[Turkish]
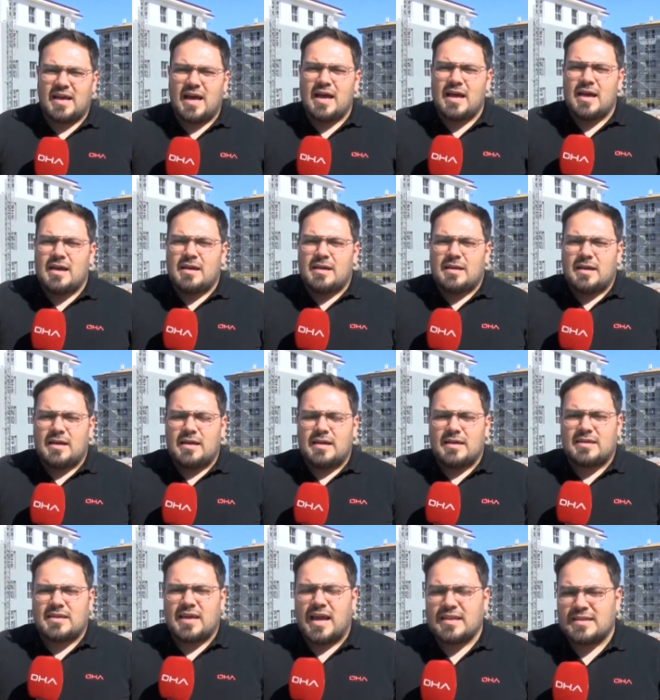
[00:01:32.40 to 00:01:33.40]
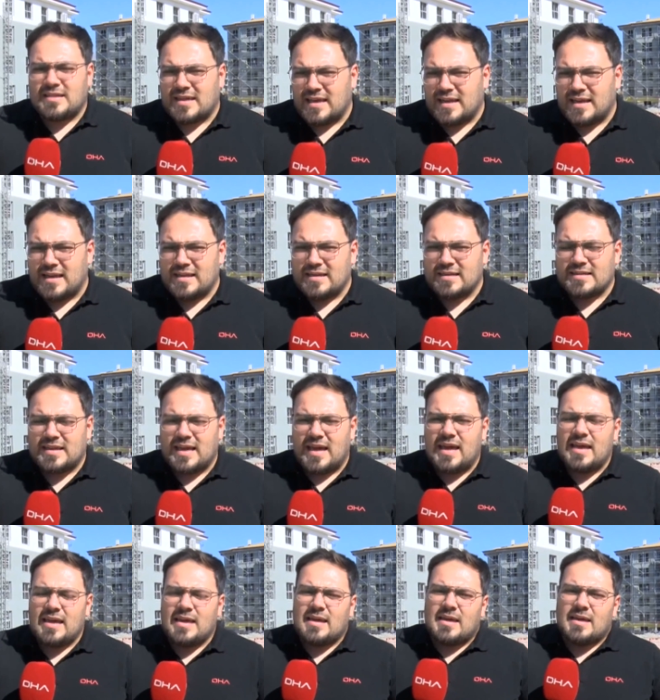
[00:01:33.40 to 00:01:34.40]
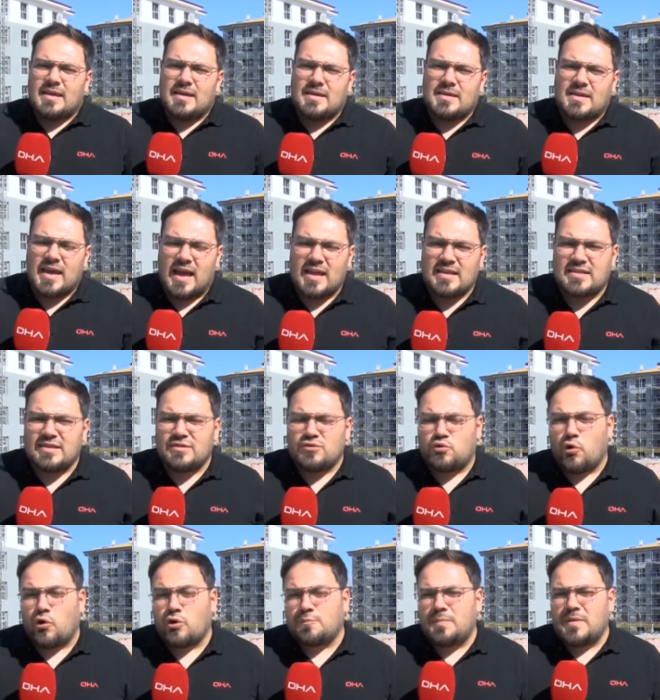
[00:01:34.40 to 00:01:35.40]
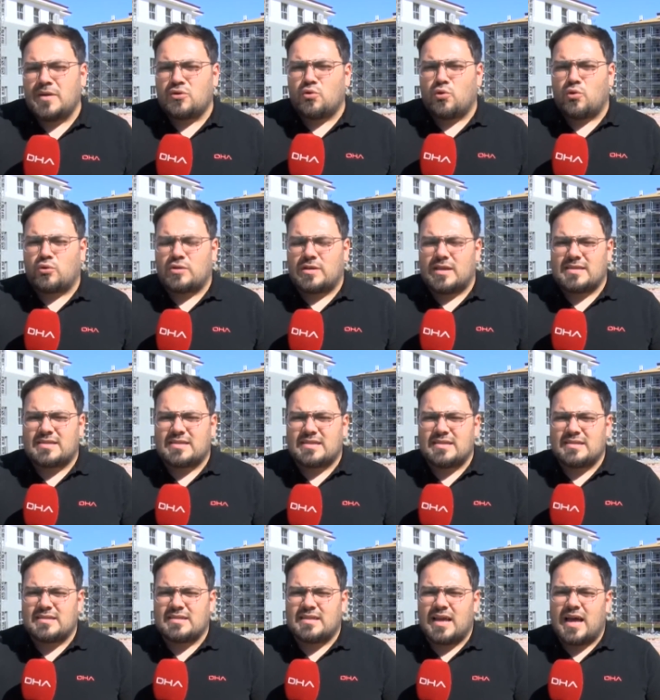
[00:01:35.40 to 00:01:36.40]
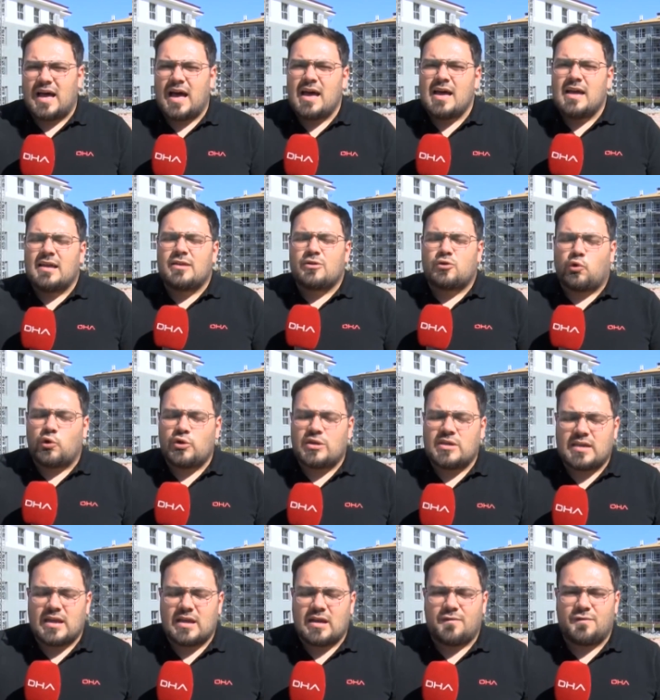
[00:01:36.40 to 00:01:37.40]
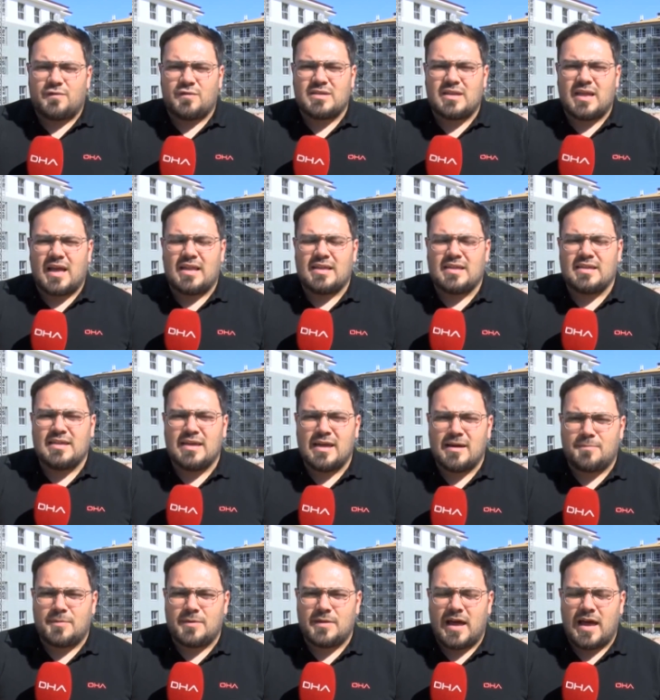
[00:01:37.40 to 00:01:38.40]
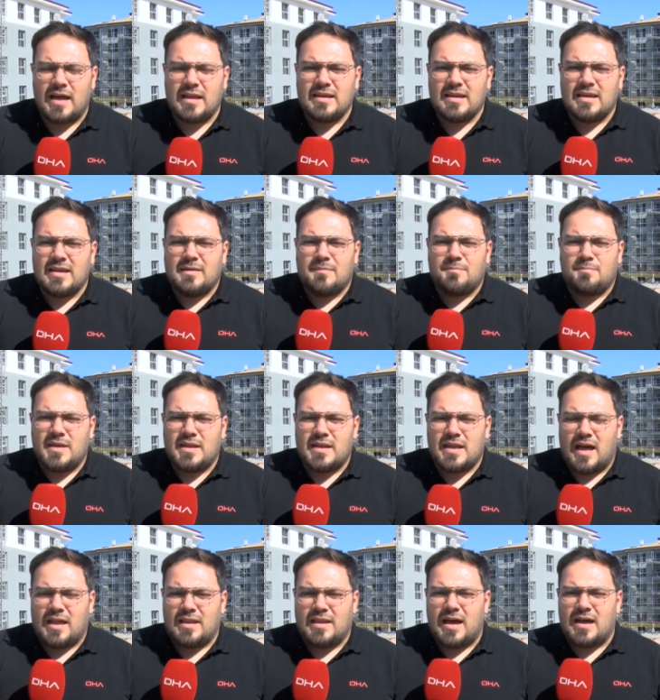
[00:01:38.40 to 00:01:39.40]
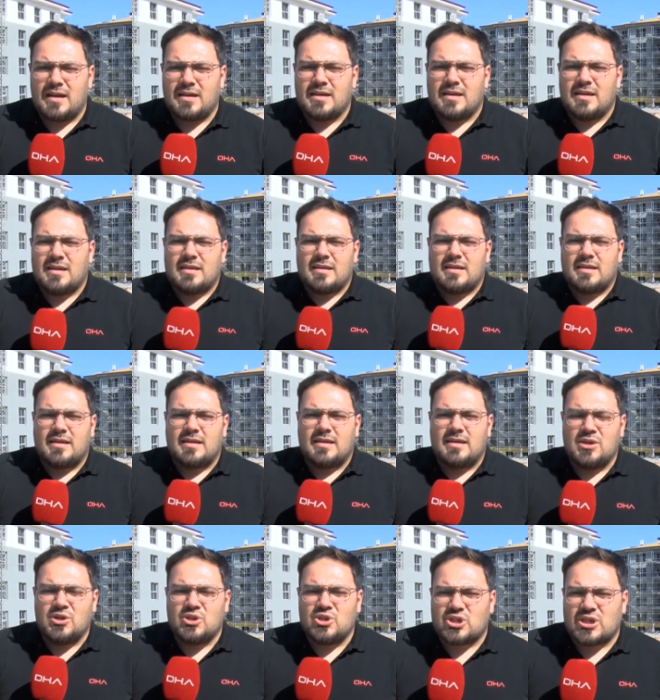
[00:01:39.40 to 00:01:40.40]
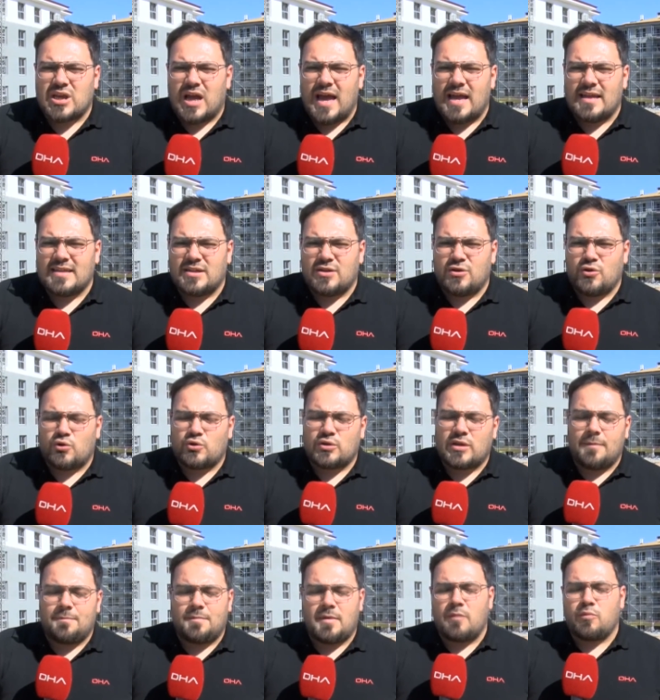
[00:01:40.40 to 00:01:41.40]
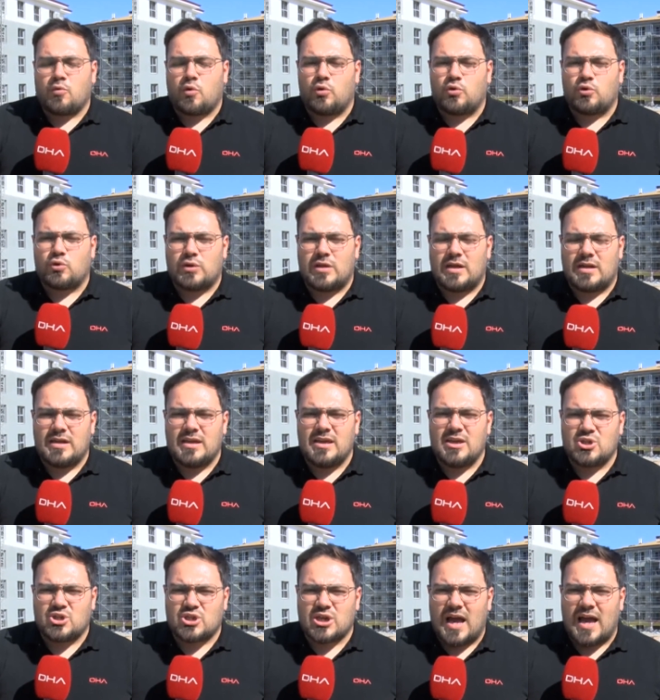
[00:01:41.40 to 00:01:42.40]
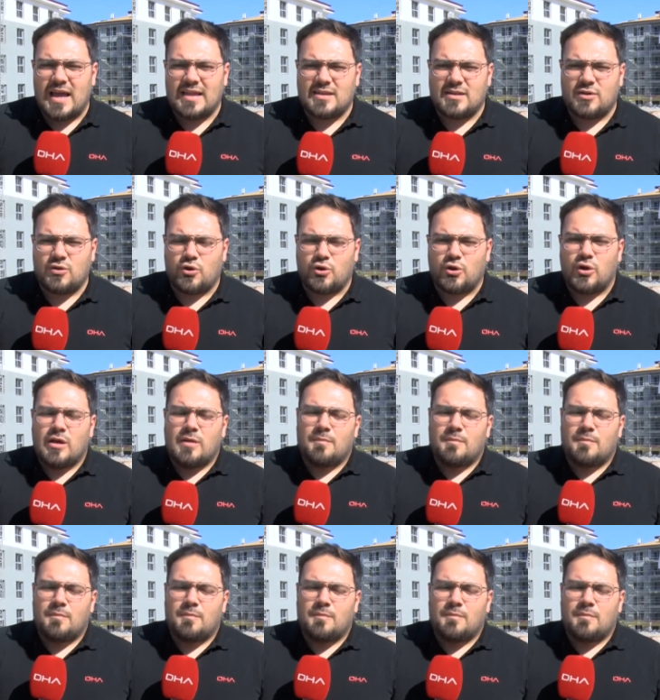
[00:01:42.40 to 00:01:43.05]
da e, kent genelinde kentin dört bir noktasında TOKİ tarafından yapılan binalar e, inşa ediliyor. Deprem konutları inşa ediliyor.